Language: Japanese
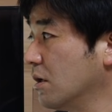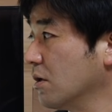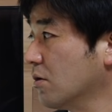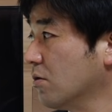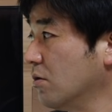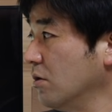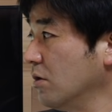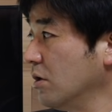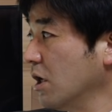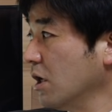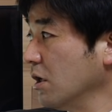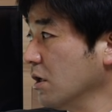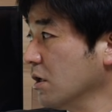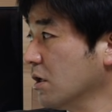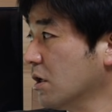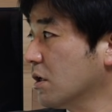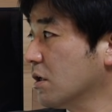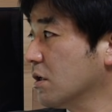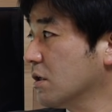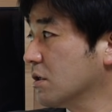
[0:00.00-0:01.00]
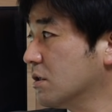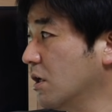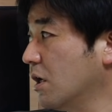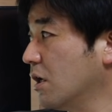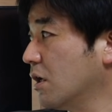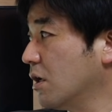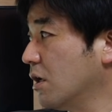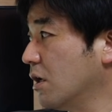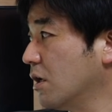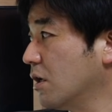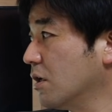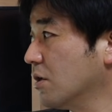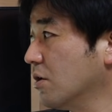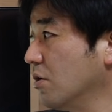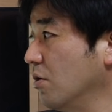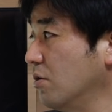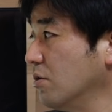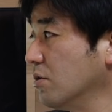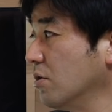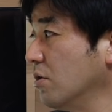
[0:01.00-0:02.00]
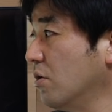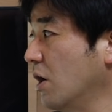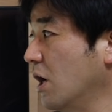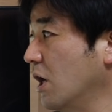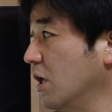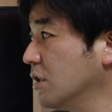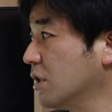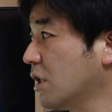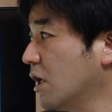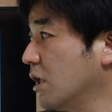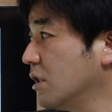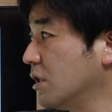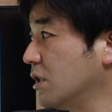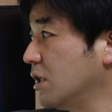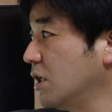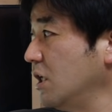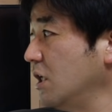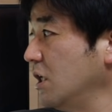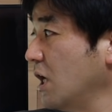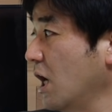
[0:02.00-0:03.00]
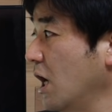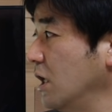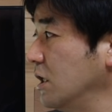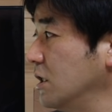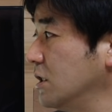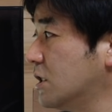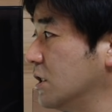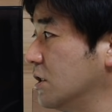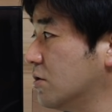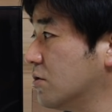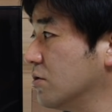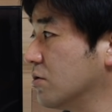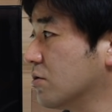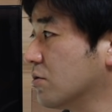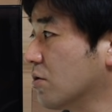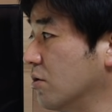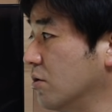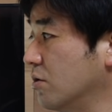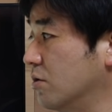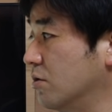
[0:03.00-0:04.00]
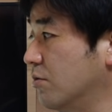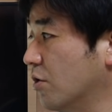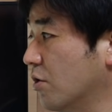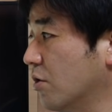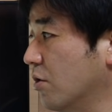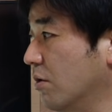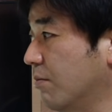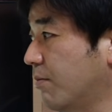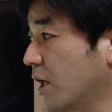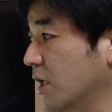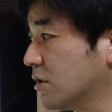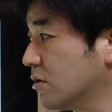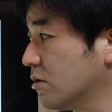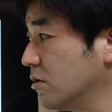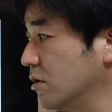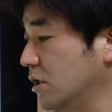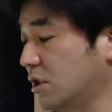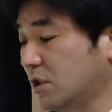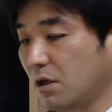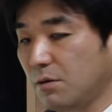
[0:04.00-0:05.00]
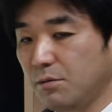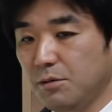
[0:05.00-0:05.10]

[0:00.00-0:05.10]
この中からですね、業況判断 DI 指数というものを抜粋して